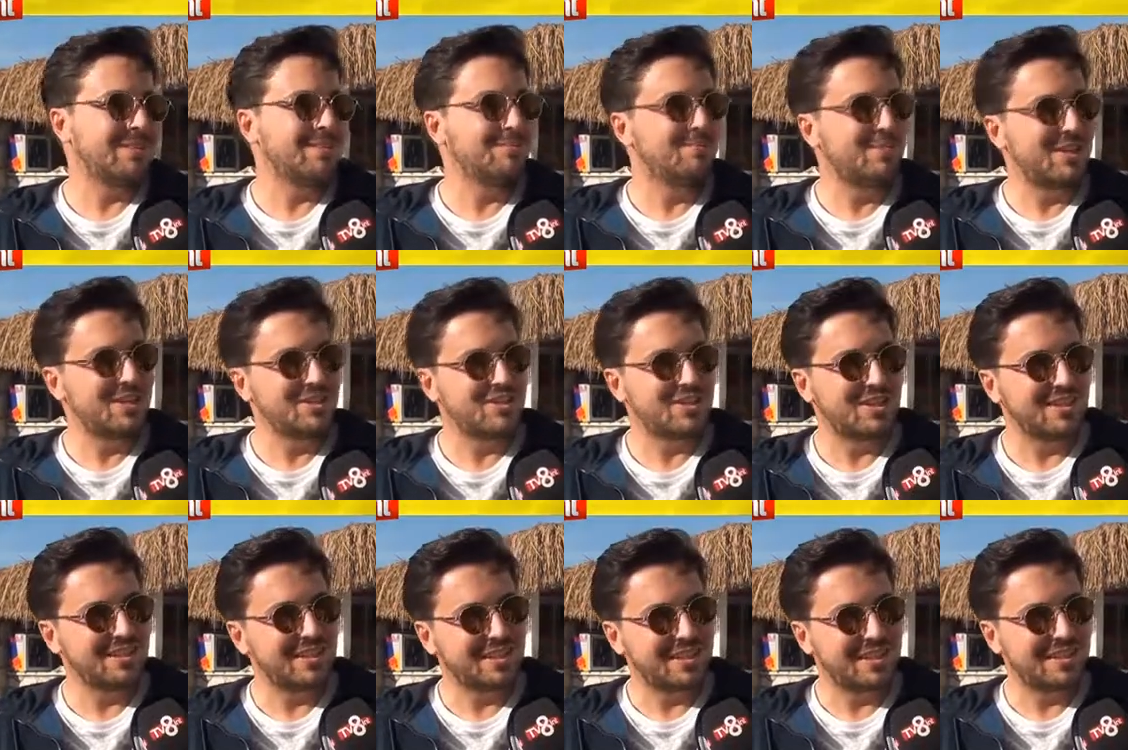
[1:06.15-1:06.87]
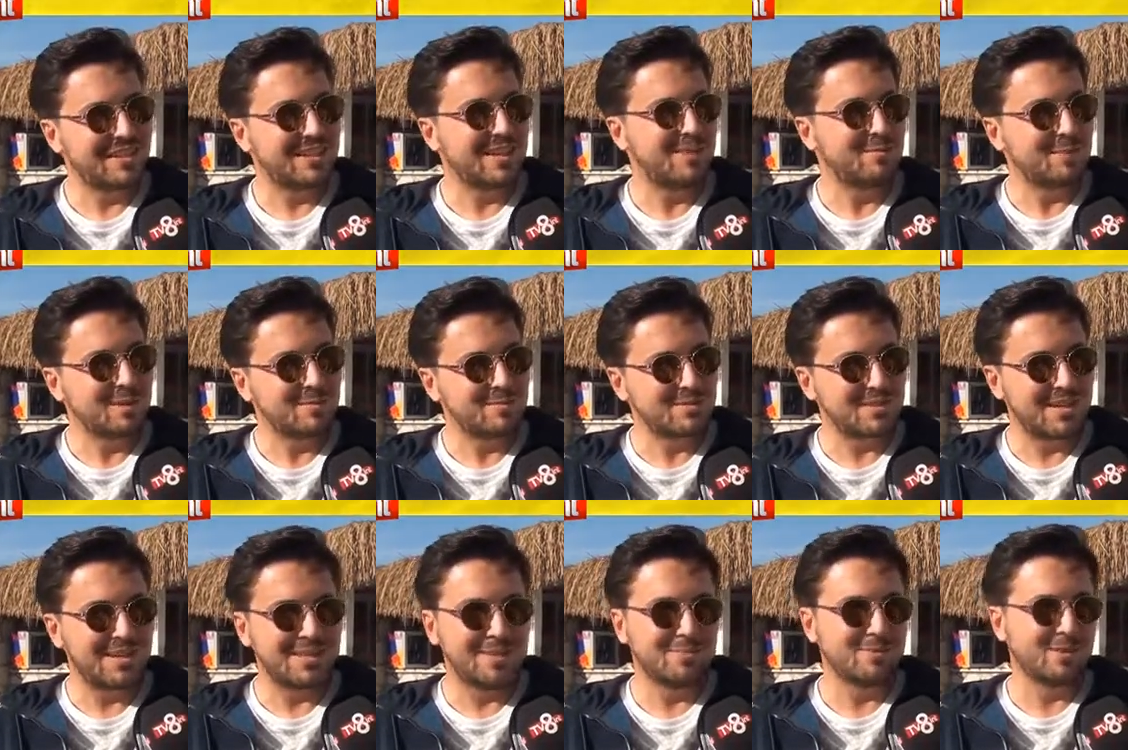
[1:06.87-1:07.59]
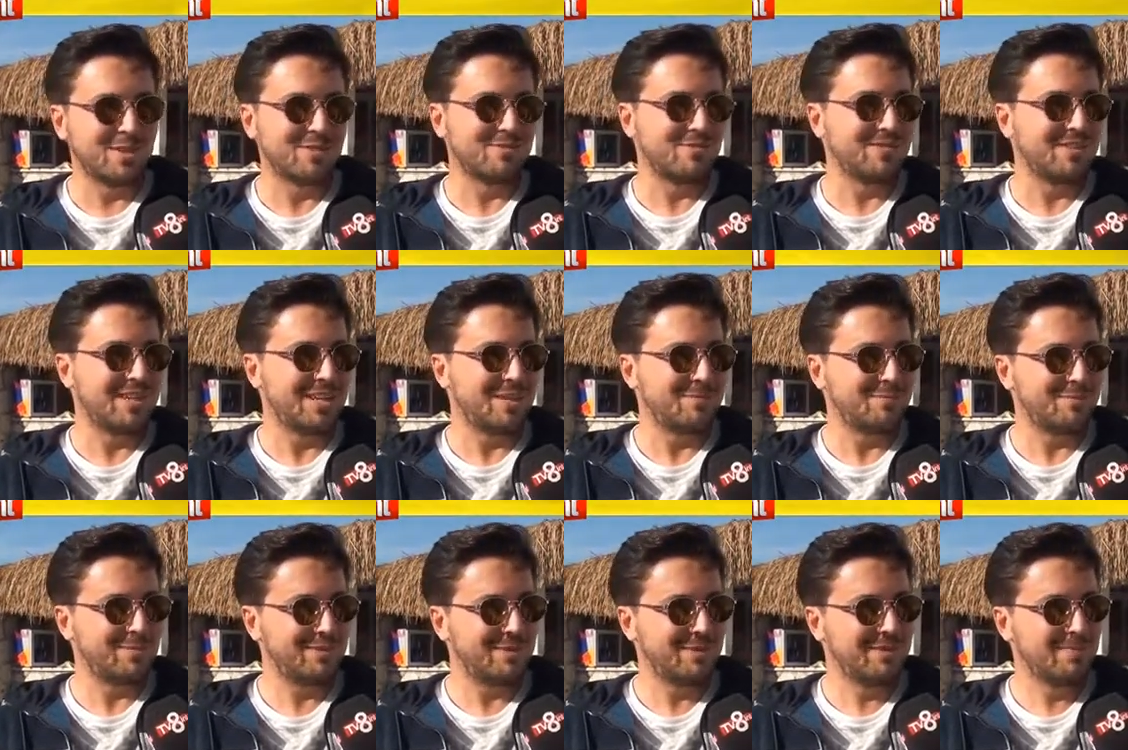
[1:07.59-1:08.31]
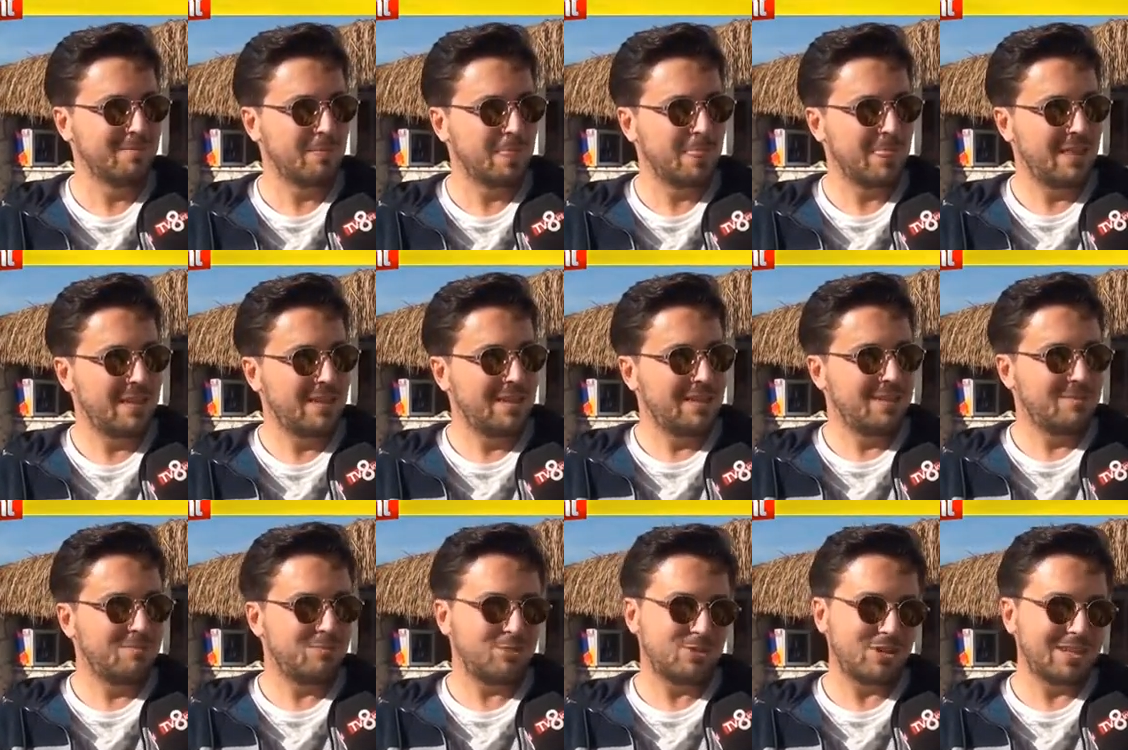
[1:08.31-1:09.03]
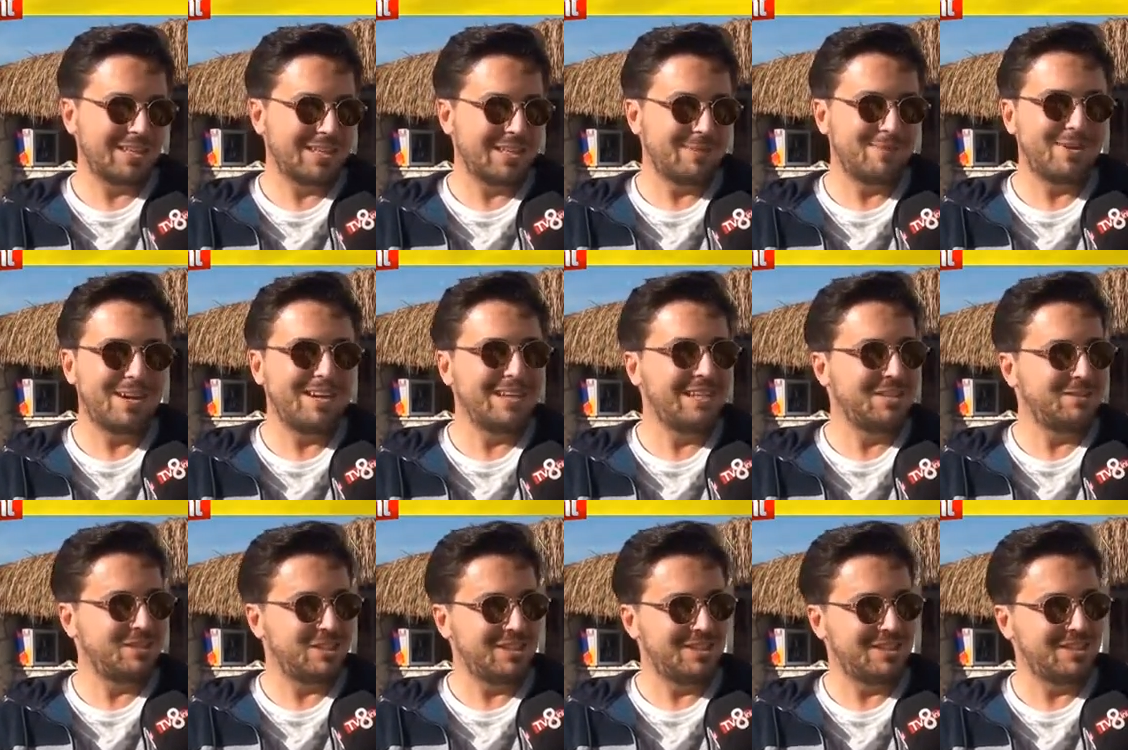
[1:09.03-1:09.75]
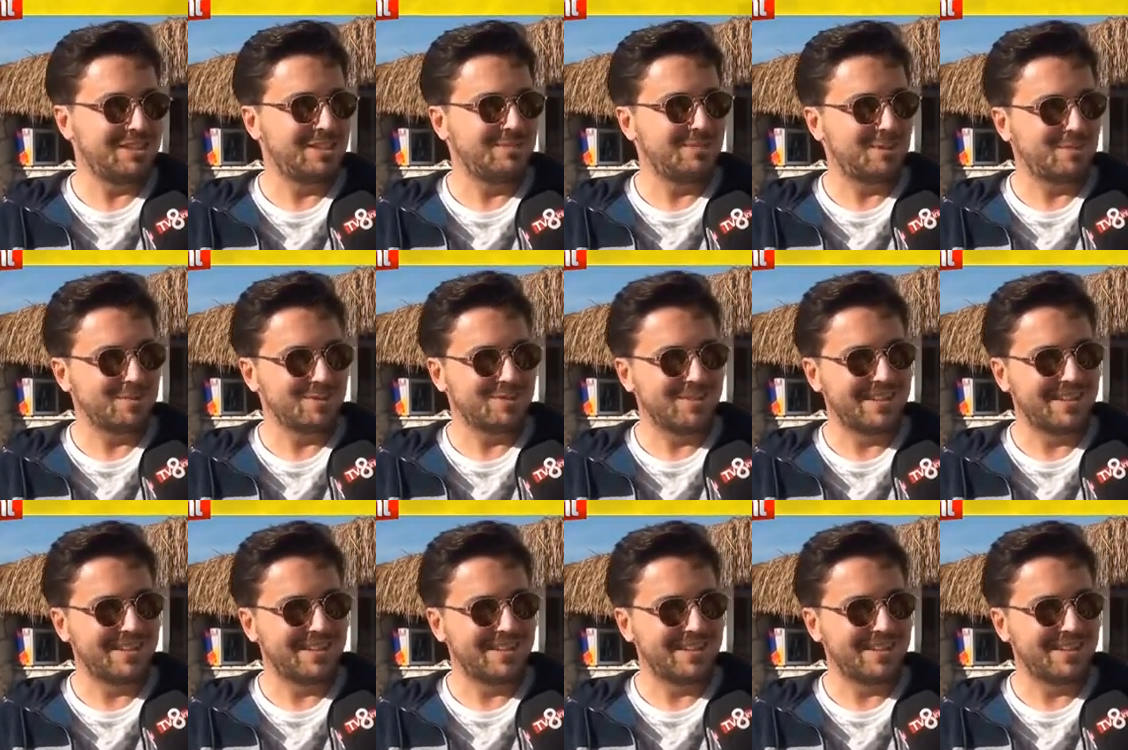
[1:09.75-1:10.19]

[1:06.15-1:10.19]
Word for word: 5 çayındaki ikramlarımız annem tarafından yapılıyor. Bu şekilde bir aile işletmemiz